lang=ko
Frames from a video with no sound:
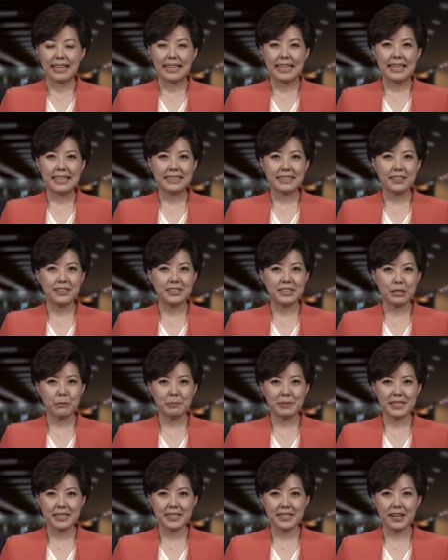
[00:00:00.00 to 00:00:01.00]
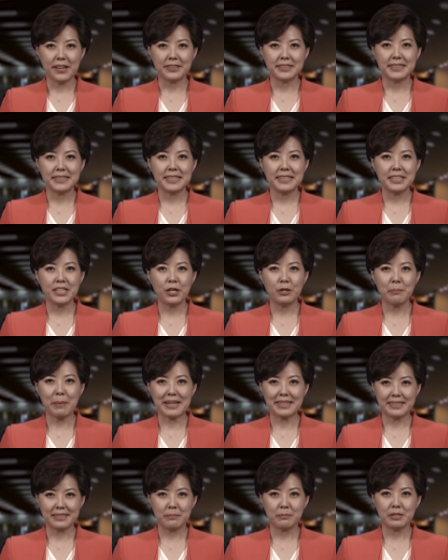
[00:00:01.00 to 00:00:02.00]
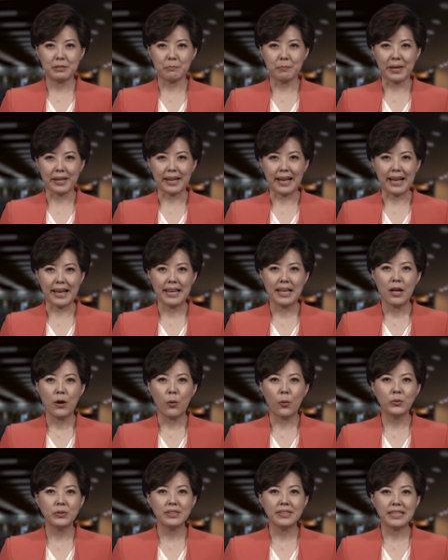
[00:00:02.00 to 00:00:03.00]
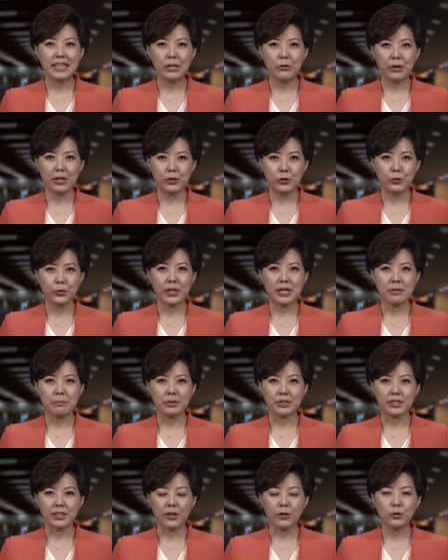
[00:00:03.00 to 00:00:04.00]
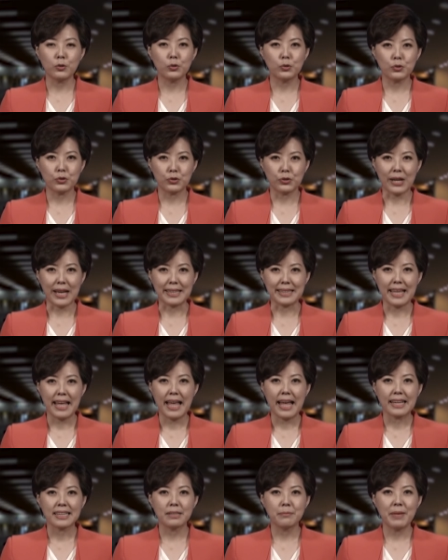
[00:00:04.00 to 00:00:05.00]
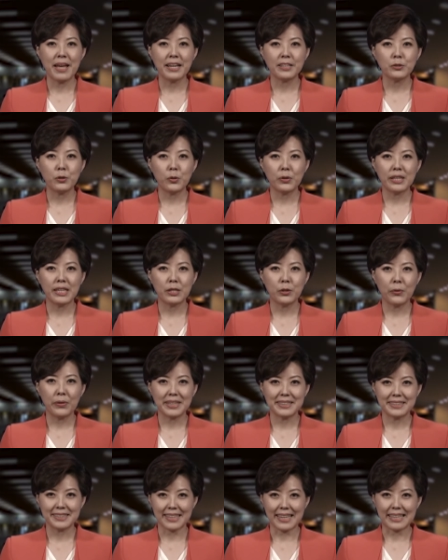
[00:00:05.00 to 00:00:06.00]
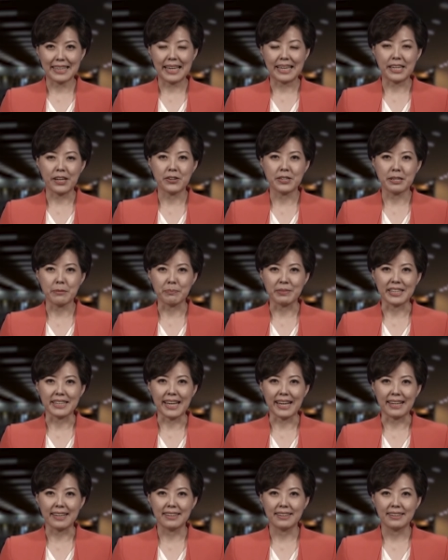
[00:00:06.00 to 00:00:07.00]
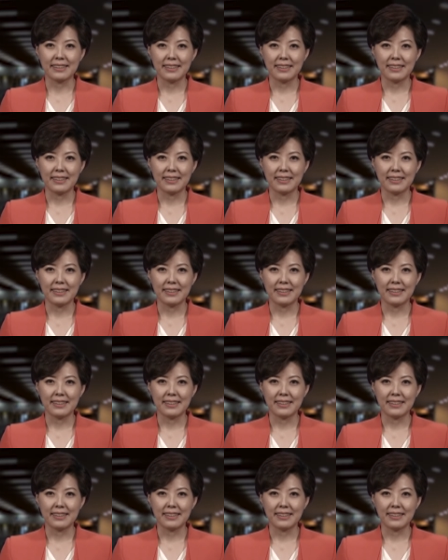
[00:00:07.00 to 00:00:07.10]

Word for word: 2017년 신년 말씀 집회가 오는 1월 6일부터 6주간 금양로 기도회 시간에 열립니다.